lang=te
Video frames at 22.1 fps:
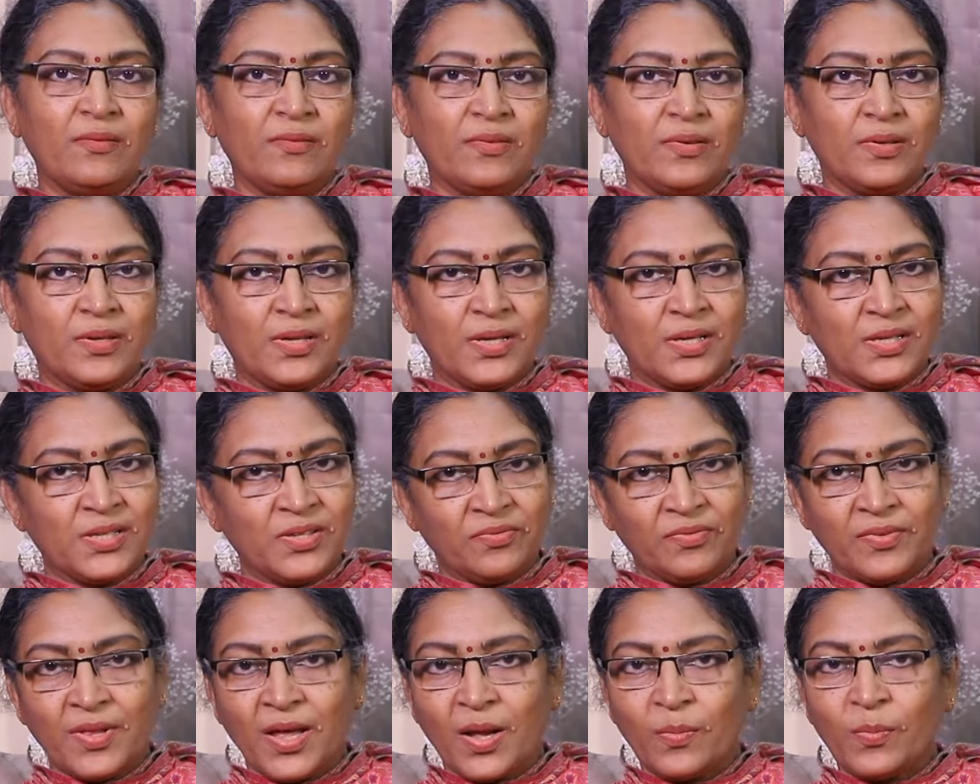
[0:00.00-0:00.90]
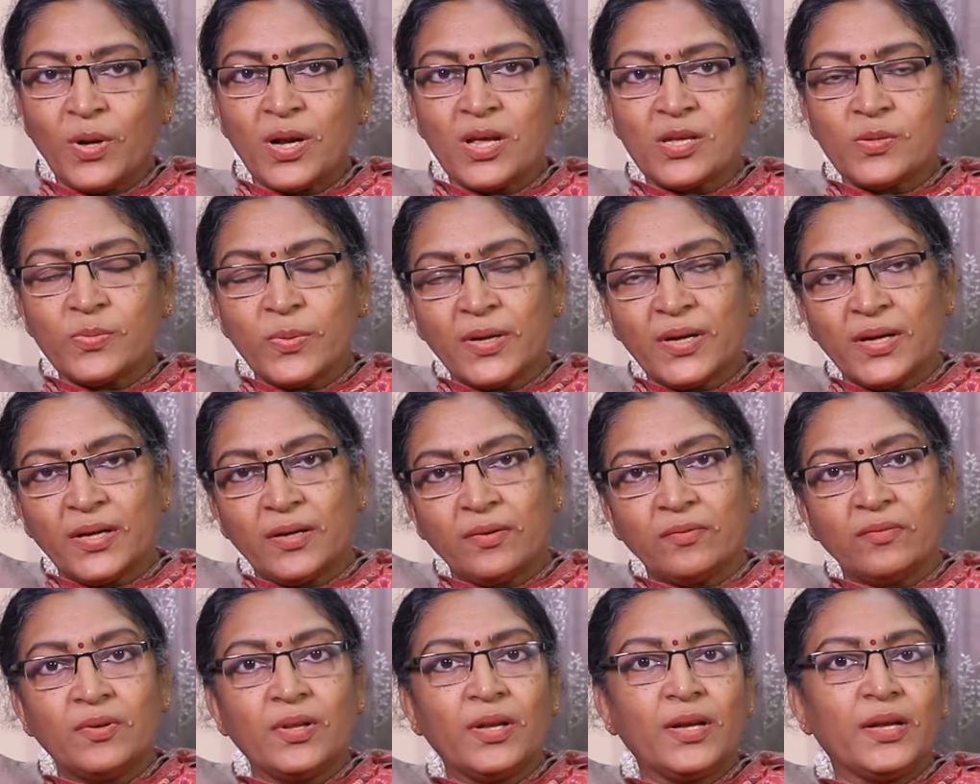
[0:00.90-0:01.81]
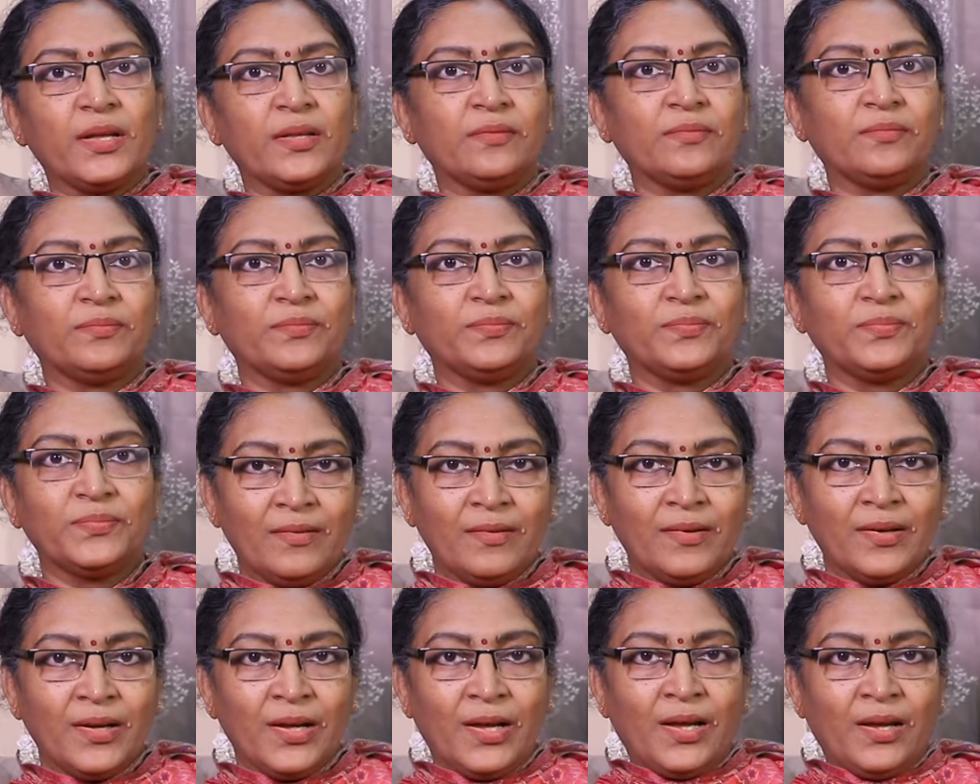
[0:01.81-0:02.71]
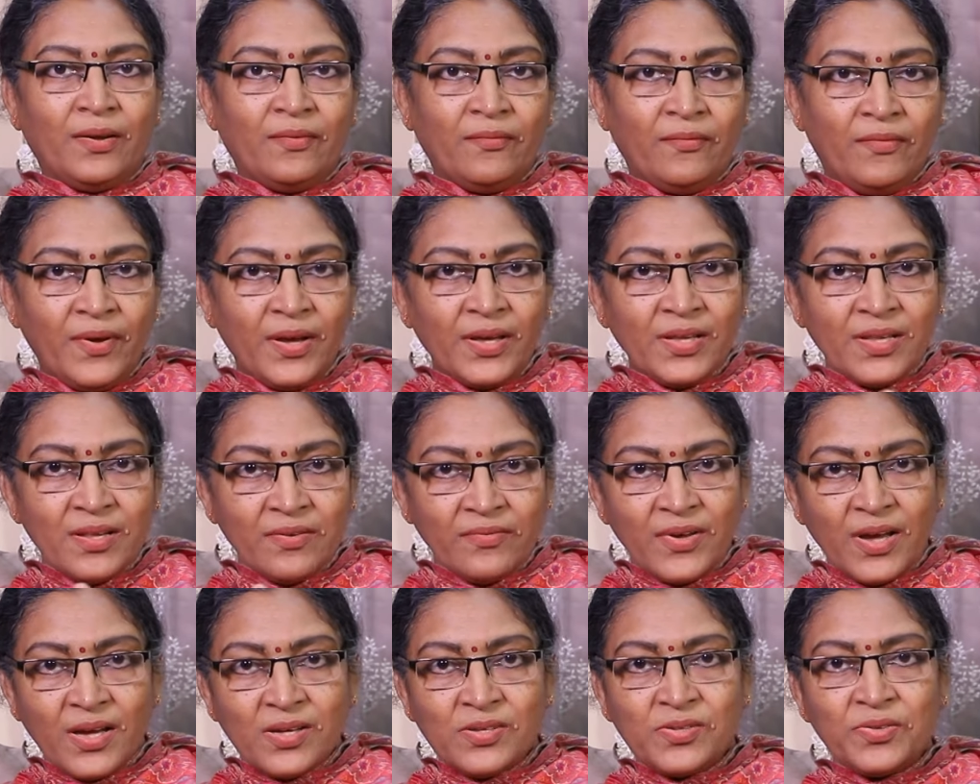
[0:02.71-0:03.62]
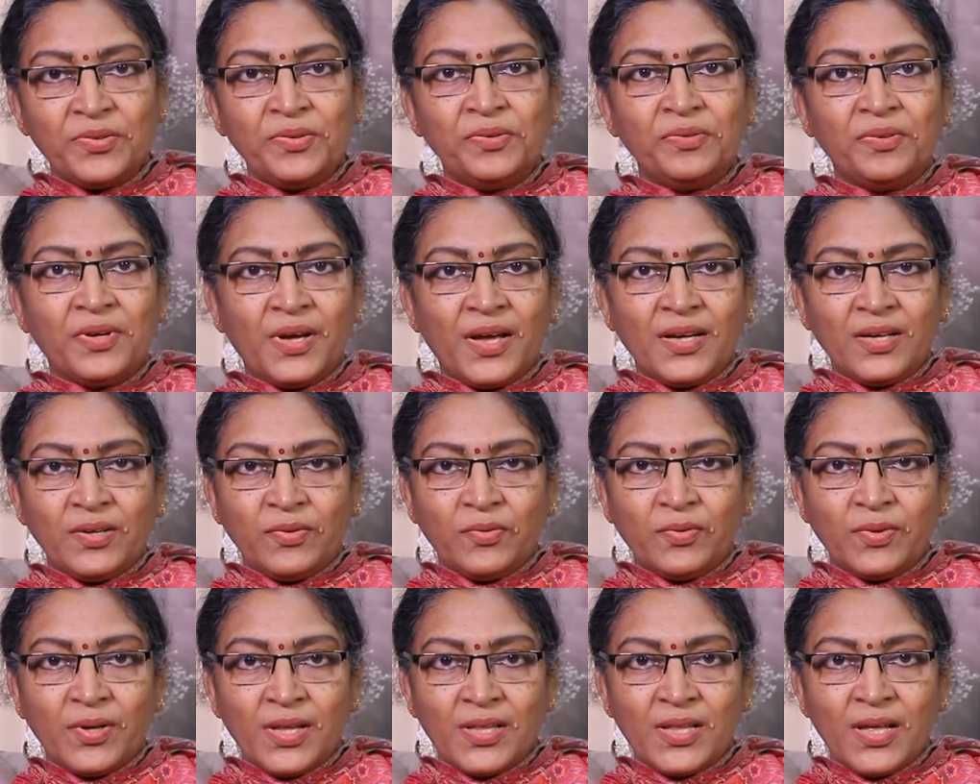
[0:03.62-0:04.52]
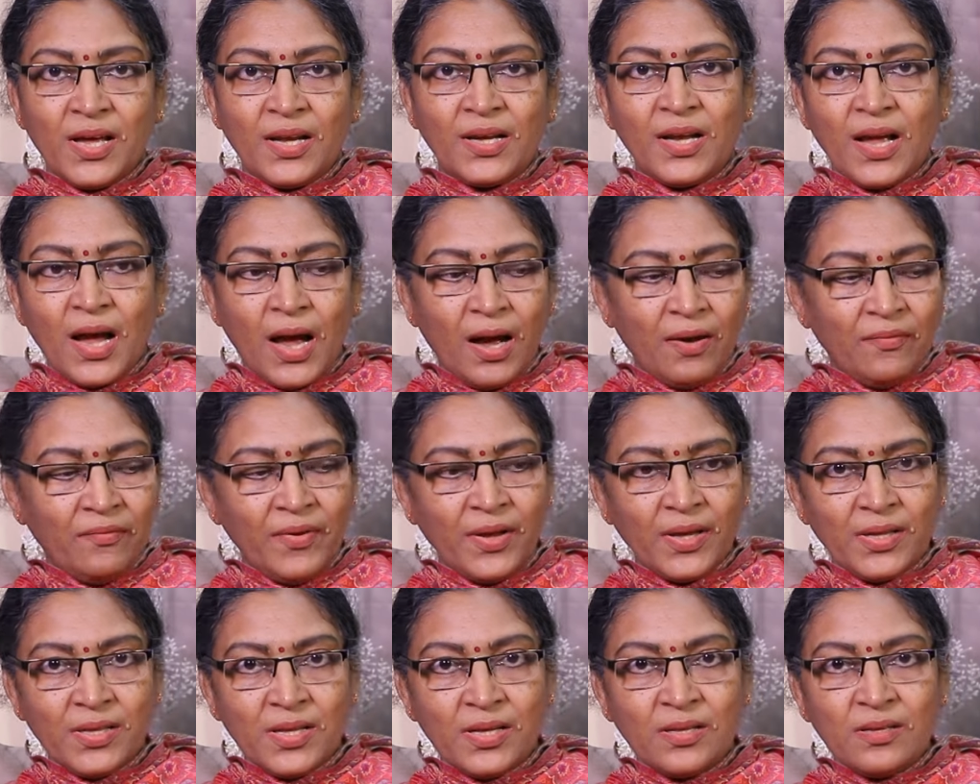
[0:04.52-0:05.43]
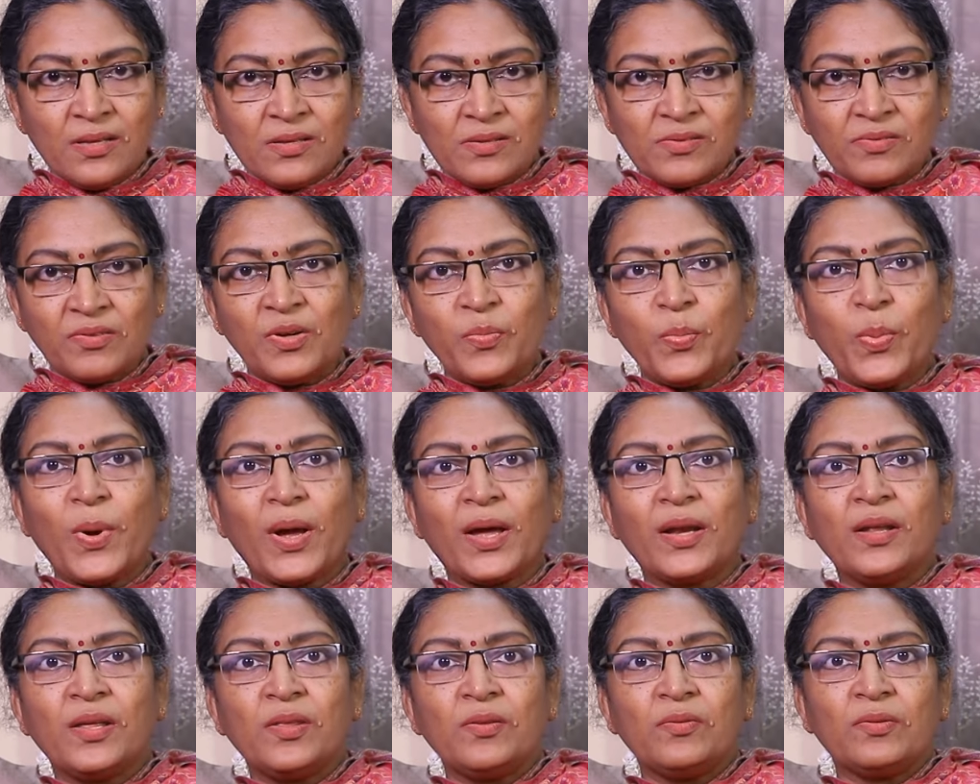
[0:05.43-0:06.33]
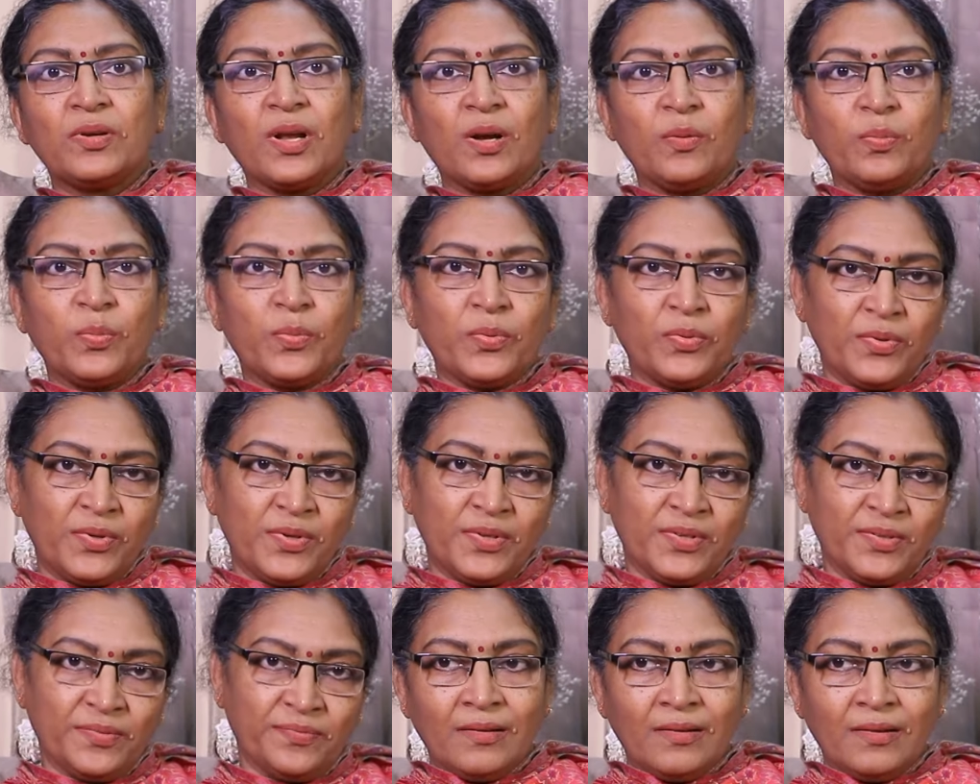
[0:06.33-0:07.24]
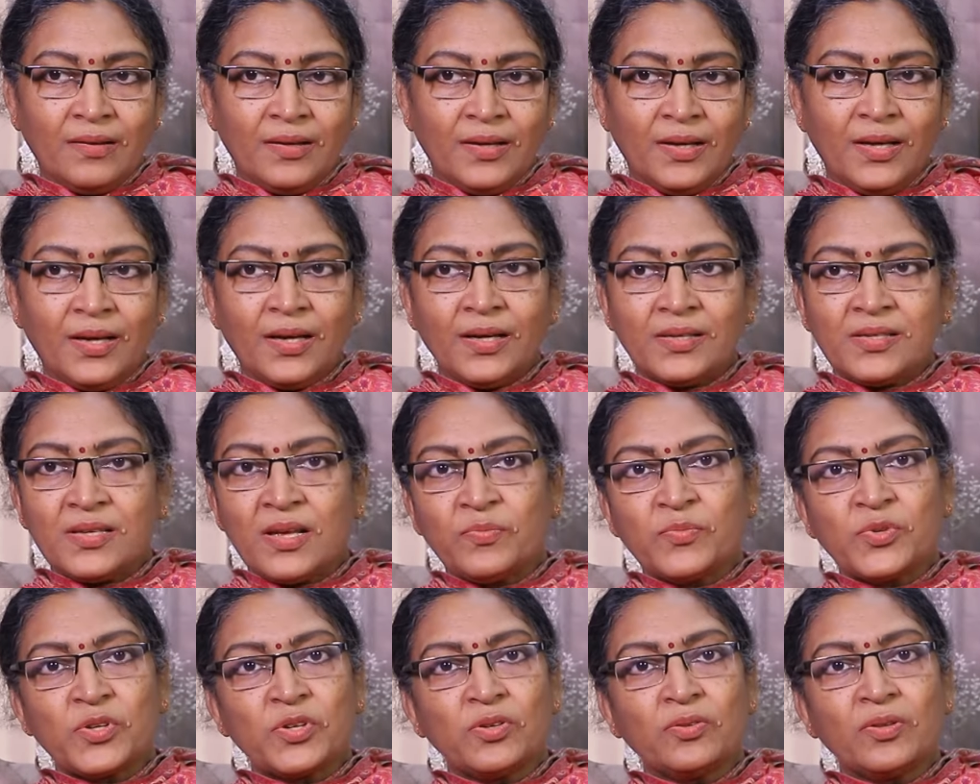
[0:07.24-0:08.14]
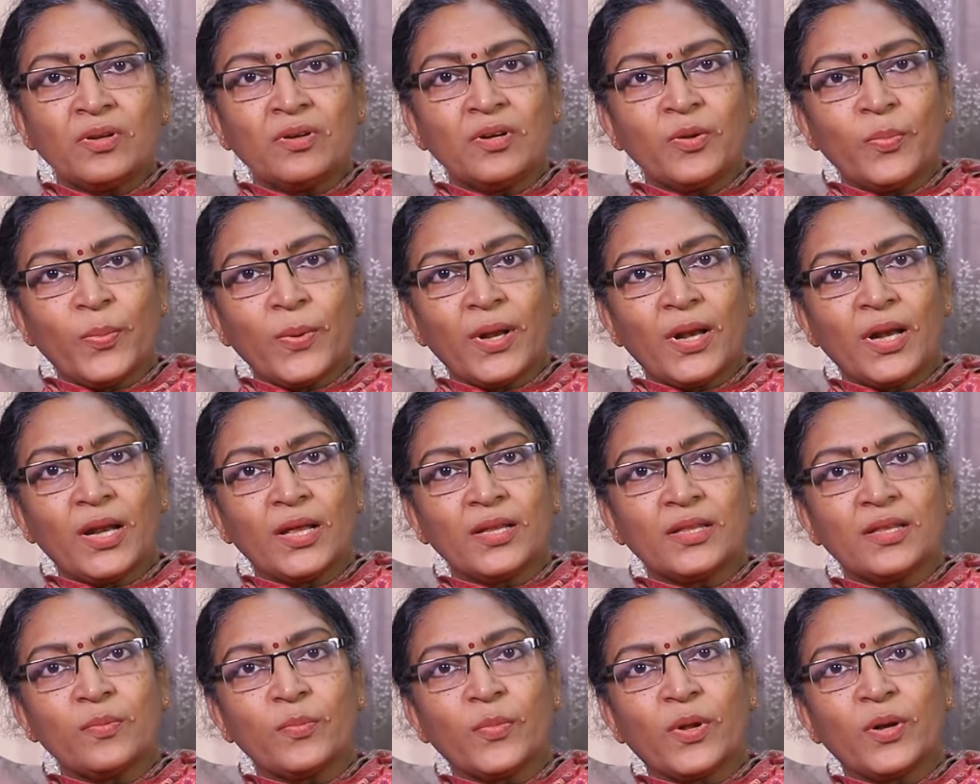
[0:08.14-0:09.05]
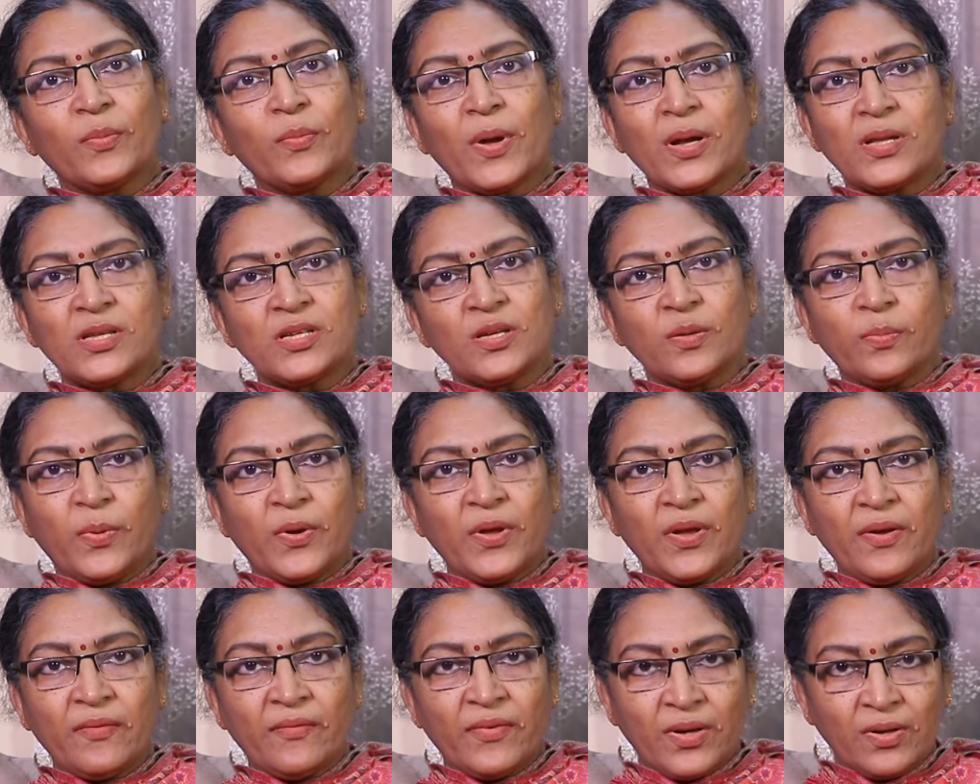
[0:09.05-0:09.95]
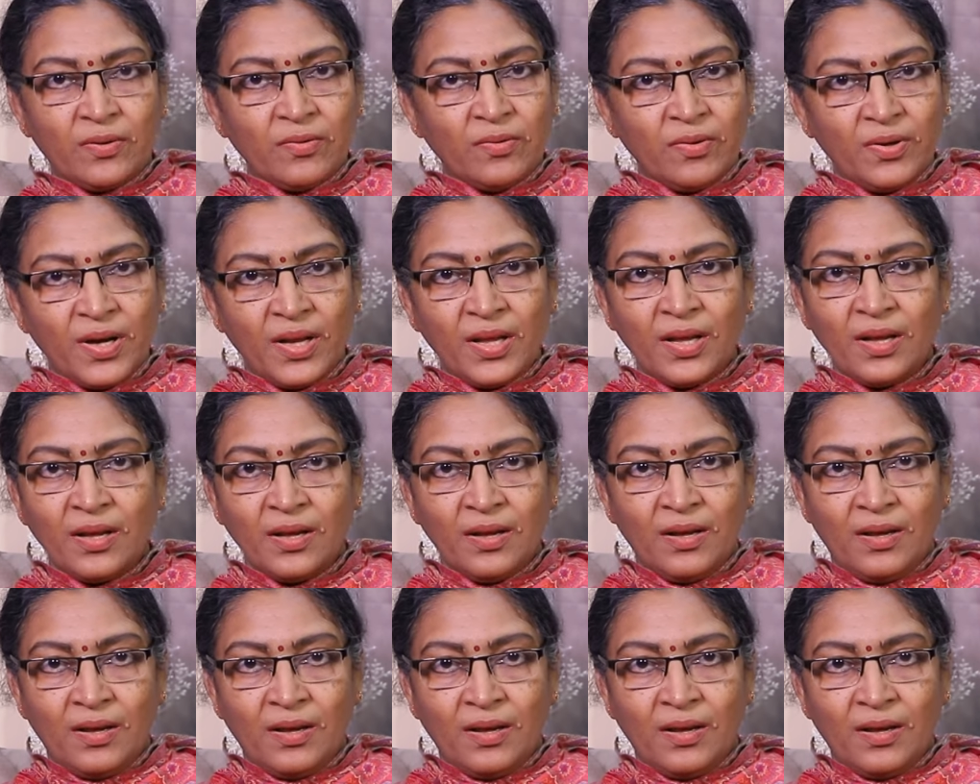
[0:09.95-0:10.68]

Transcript: అది విశేషం ధర్మరాజు పేరు ఎటు కూడా లేదు వేదవ్యాసుడు అని ఉన్నదాన్ని ఆ వేదం తీసుకుని పక్కన ఏదో ఒకటి కలుపుకుంటున్నాం ఇక సంస్కృతంలో పేర్లైతే మనం మర్చిపోయాం అనుకోండి